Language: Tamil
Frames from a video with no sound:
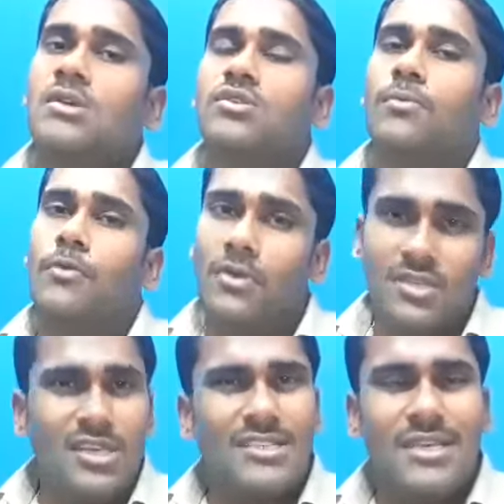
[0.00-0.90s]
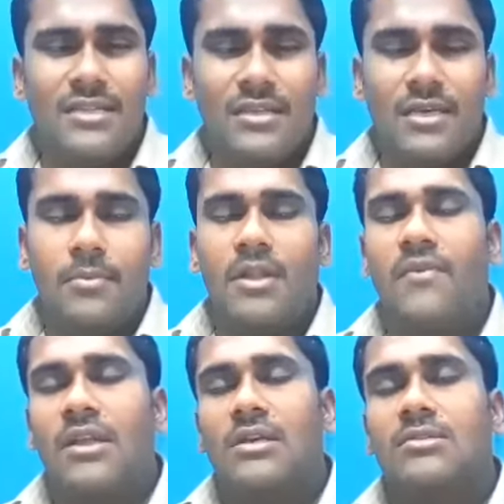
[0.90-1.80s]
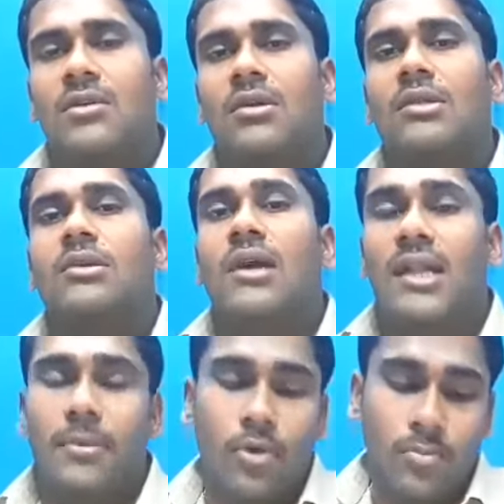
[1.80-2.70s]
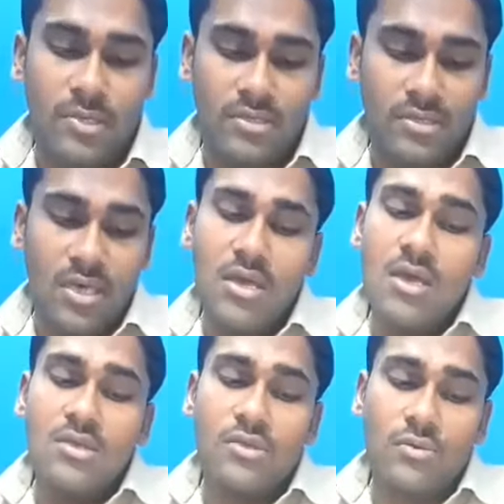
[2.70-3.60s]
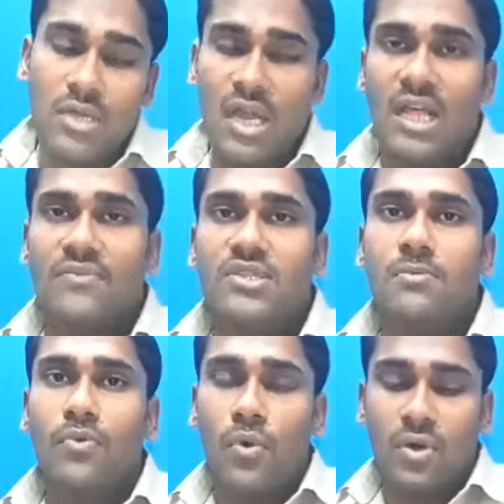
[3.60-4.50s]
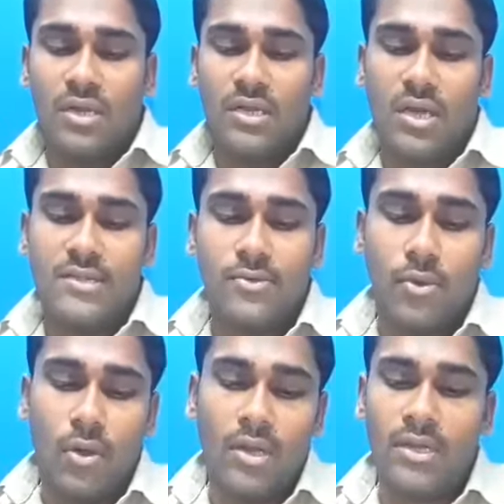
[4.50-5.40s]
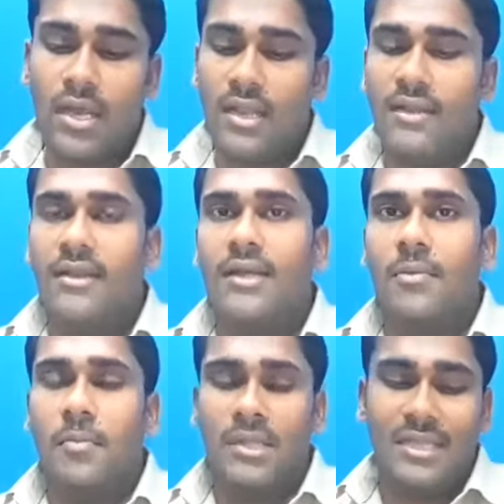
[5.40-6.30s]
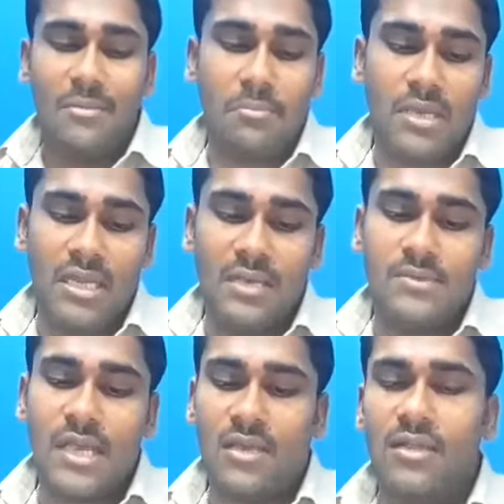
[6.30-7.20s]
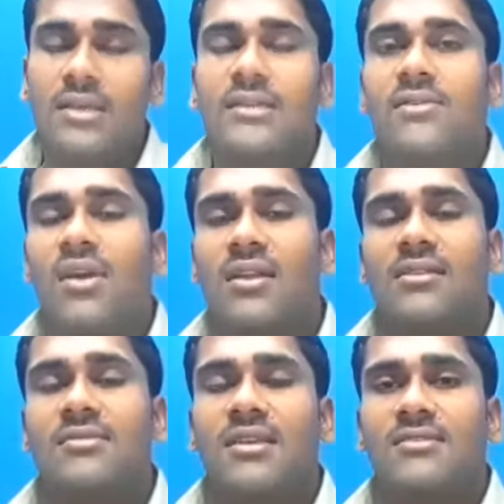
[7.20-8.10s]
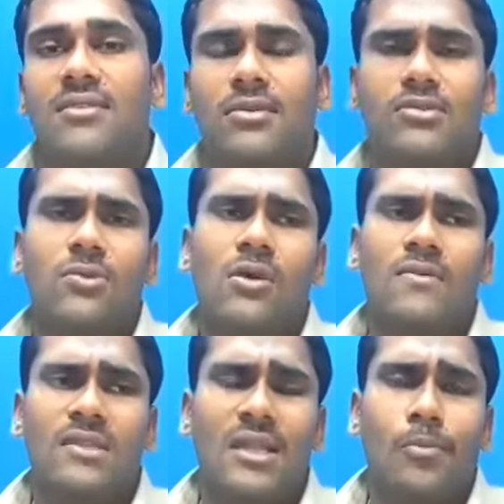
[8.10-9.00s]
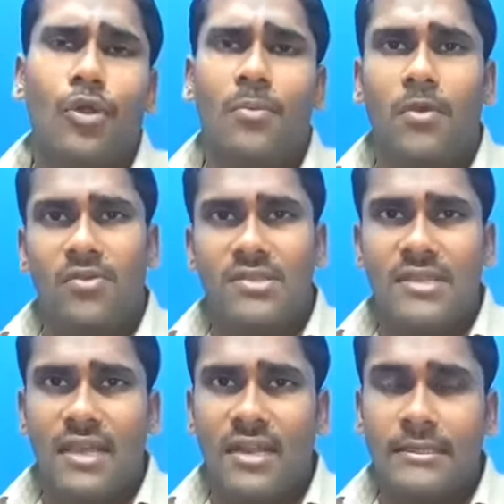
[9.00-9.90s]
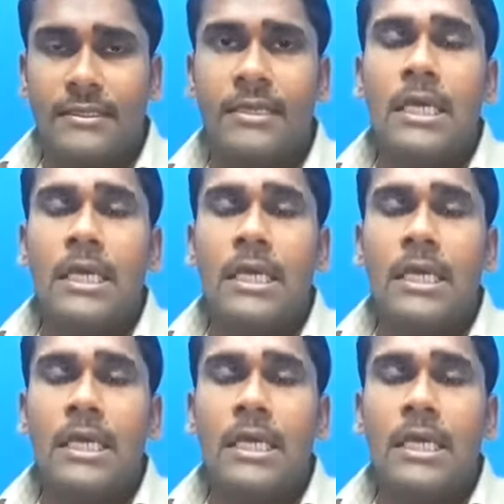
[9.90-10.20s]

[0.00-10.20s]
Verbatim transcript: ஸோ ப்ரோட்டீன் ஜாஸ்தியாக எடுத்திங்க அப்படின்னா வெயிட் லாஸ் ஆகுங்கிறது கண்டிப்பாக ஒரு மித்து தான் ஸோ நாலாவது விஷயம் கோகனட் ஆயில் ஸோ கோகனட் ஆயில் என்ன இருக்குது அப்படின்னு பார்த்தீங்கன்னா மீடியம் சைக்கிள் ரைஸ் இருக்குது ஸோ அது வந்து நம்ம உடம்புல வந்து சேராது